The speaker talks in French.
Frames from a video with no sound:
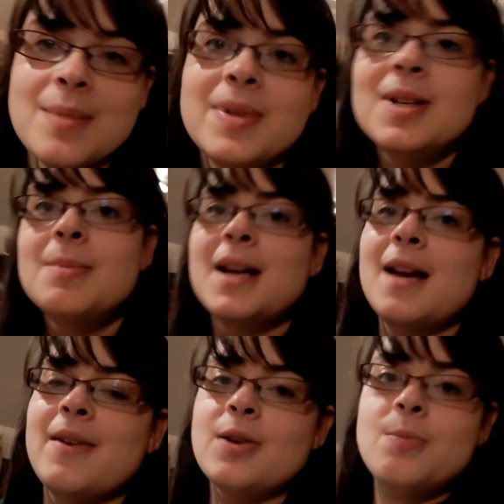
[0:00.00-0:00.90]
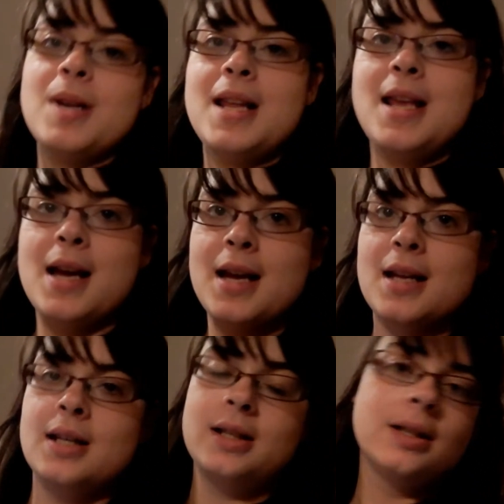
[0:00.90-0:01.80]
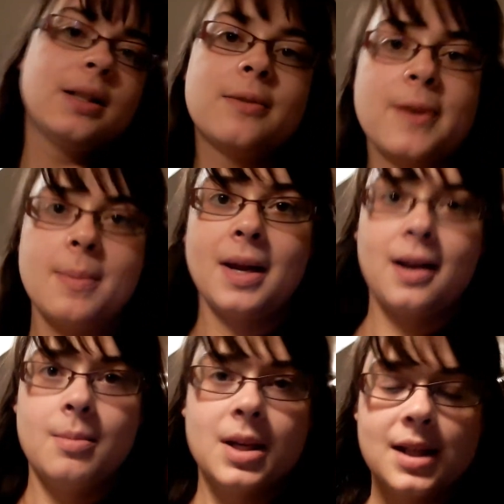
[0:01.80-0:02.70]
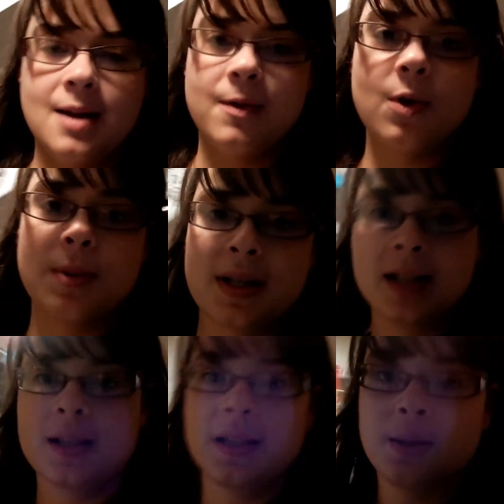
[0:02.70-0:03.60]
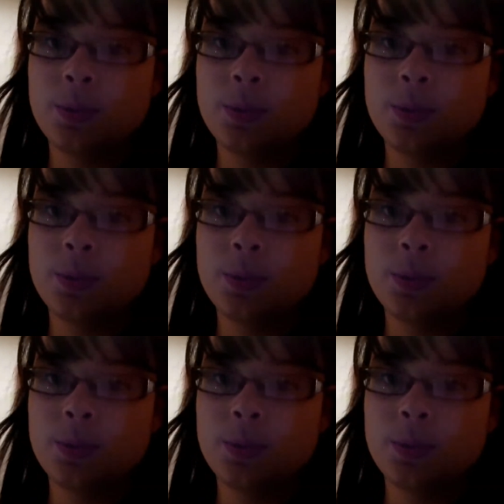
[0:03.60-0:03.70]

Puis là, ben avant d'oublier de faire ma commande avant, parce que